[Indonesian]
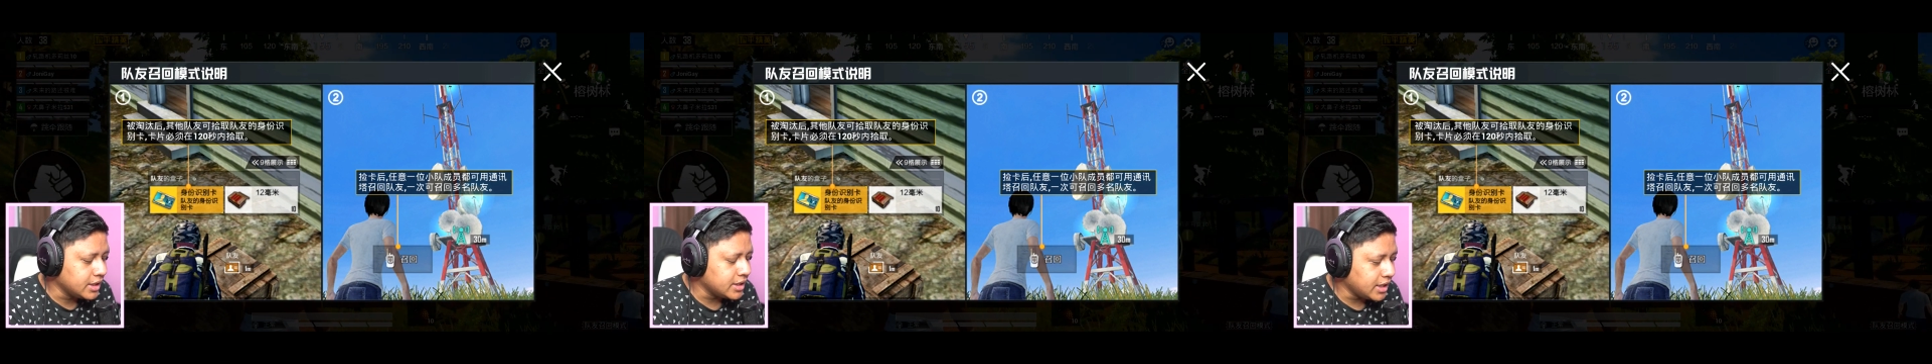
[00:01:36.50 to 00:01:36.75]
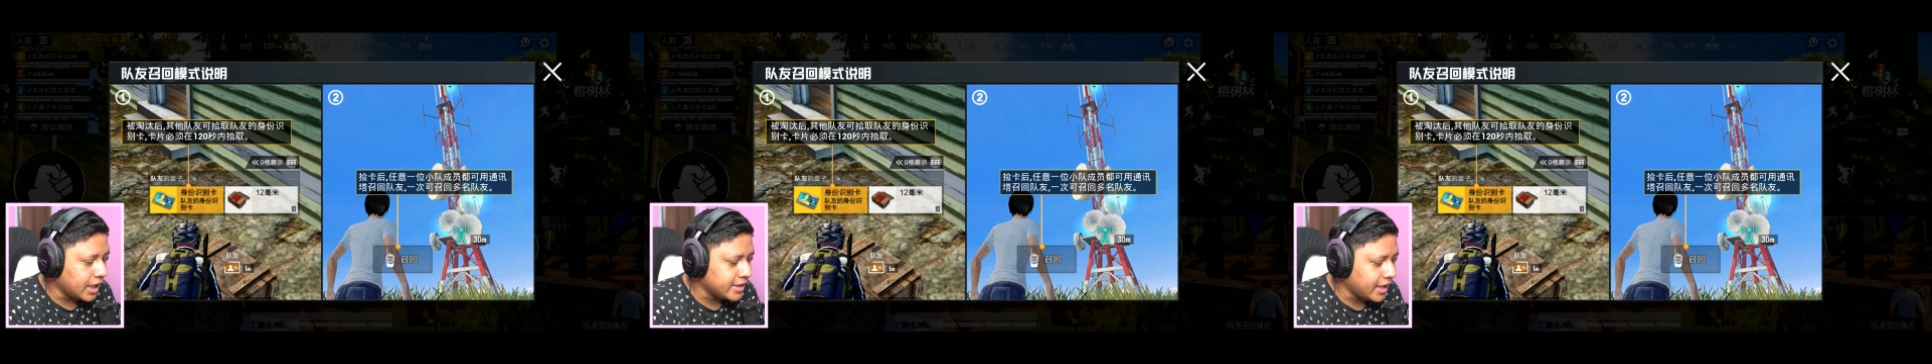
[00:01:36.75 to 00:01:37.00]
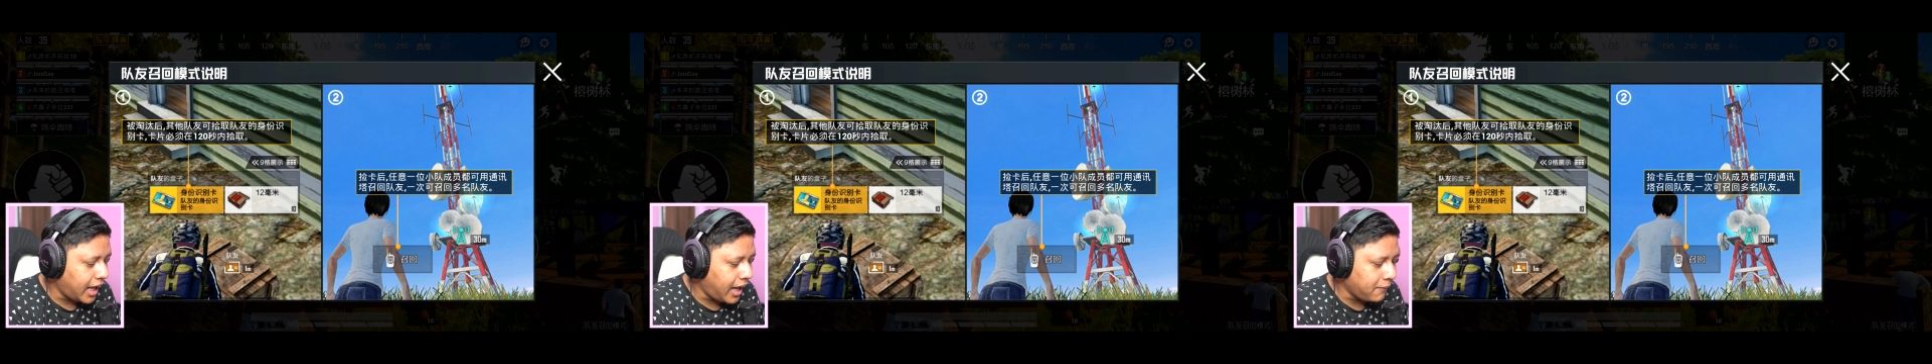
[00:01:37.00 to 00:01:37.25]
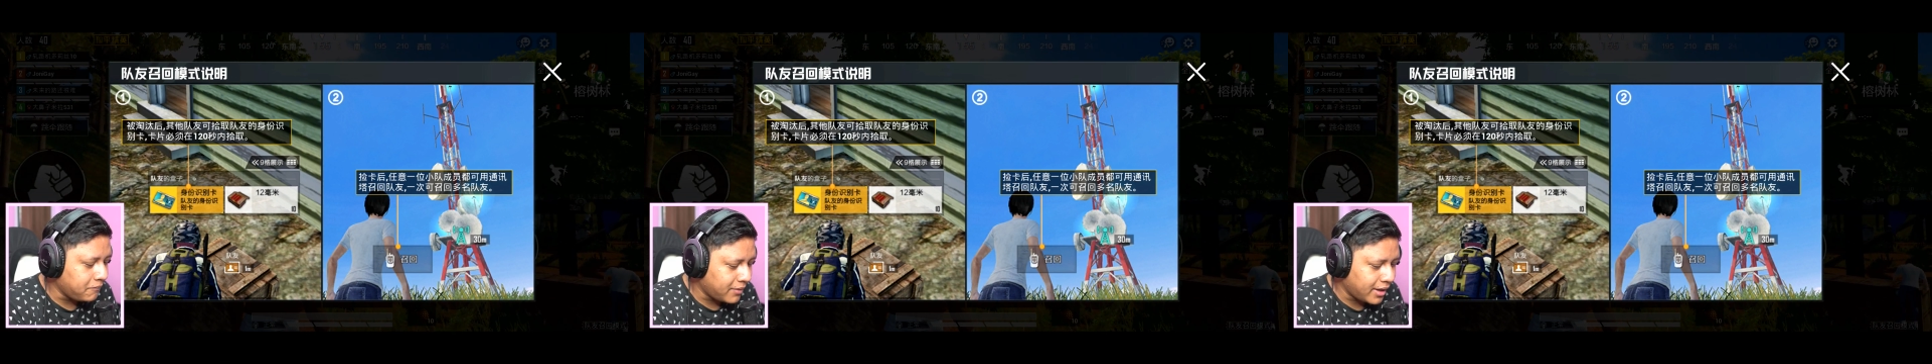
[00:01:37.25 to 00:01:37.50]
ini ada
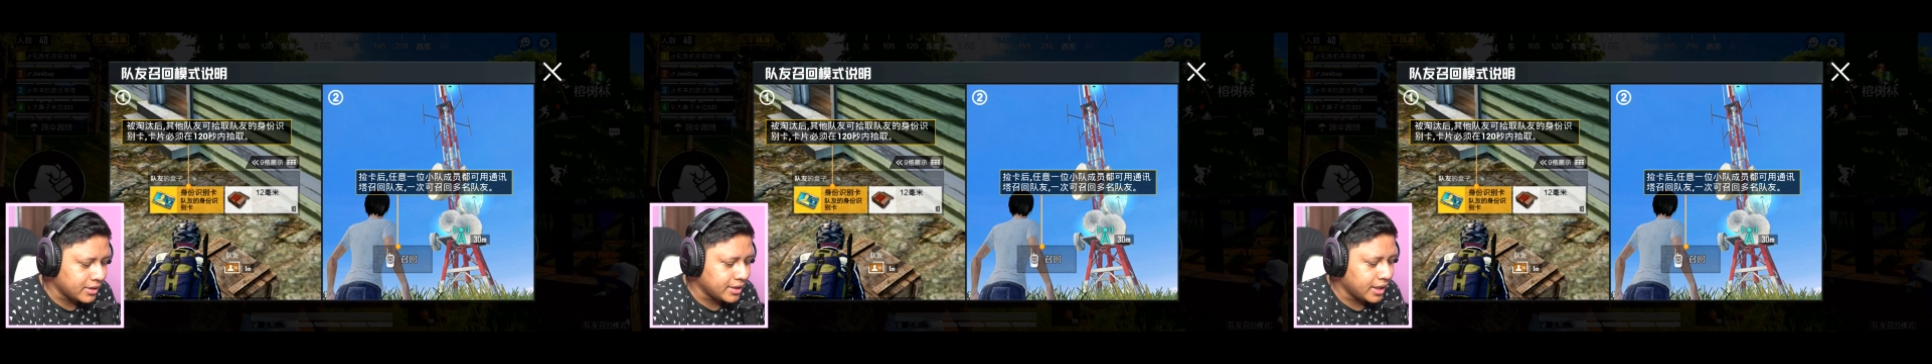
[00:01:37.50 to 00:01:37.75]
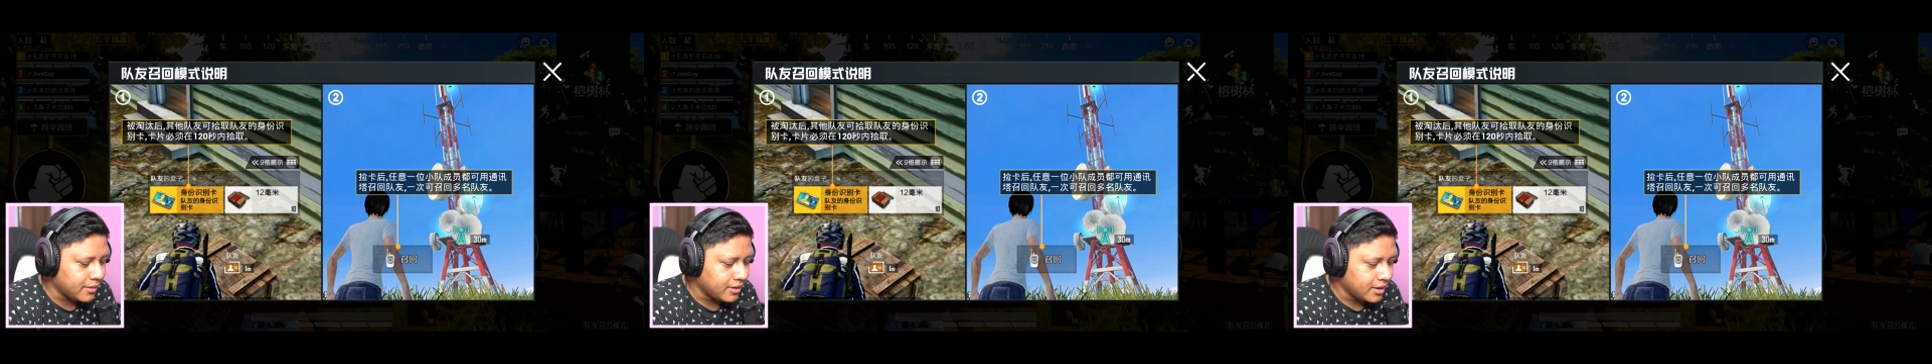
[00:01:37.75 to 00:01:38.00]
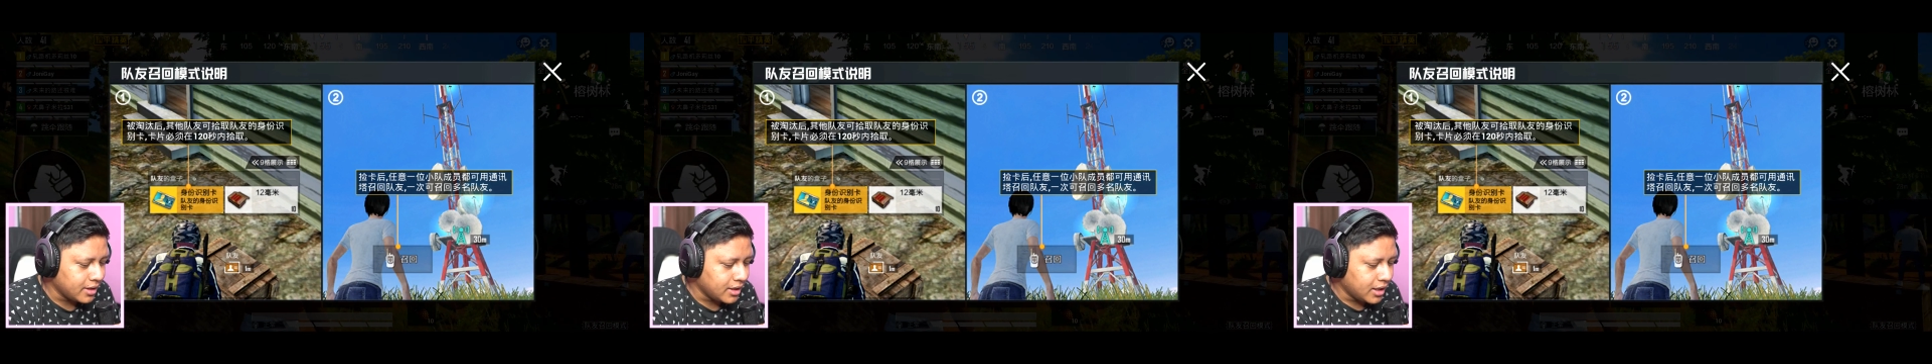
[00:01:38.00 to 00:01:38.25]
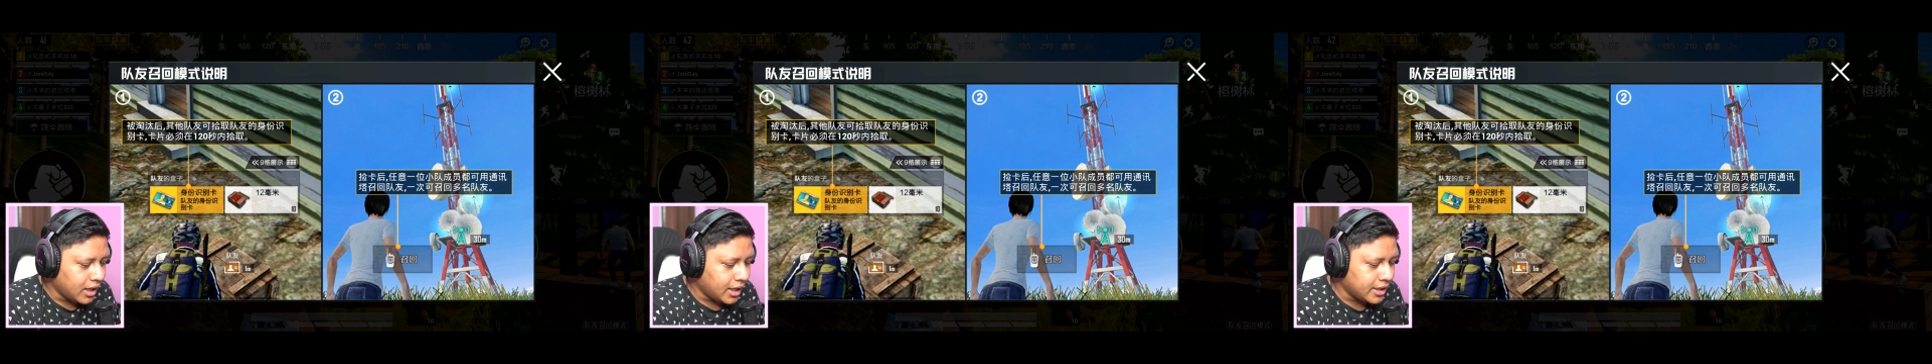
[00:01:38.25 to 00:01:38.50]
apa nih ya?
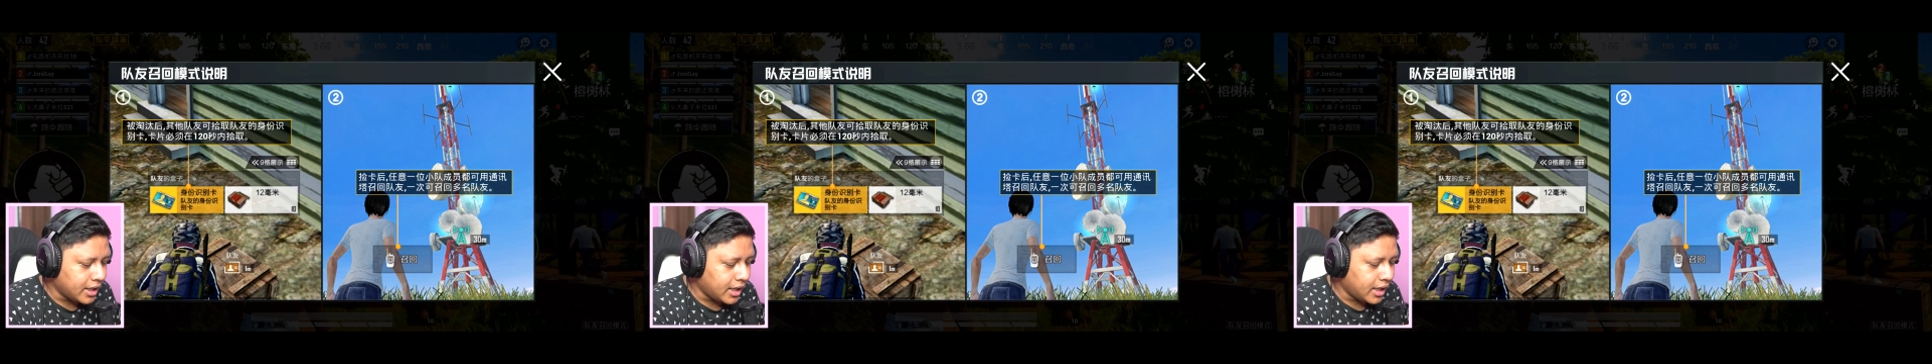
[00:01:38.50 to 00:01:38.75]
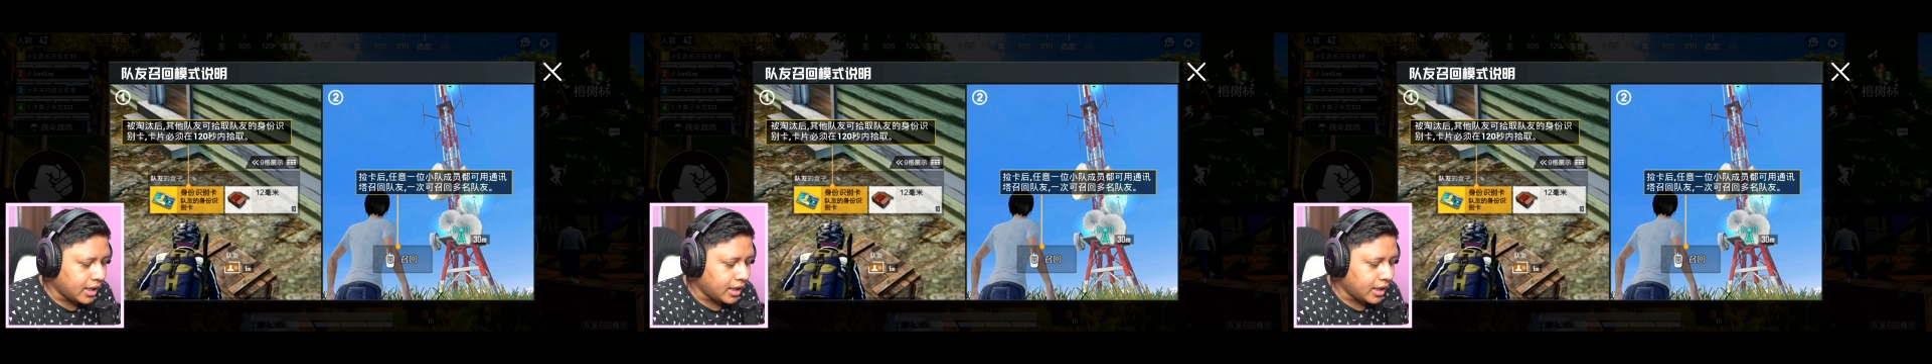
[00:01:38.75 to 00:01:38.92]
Ada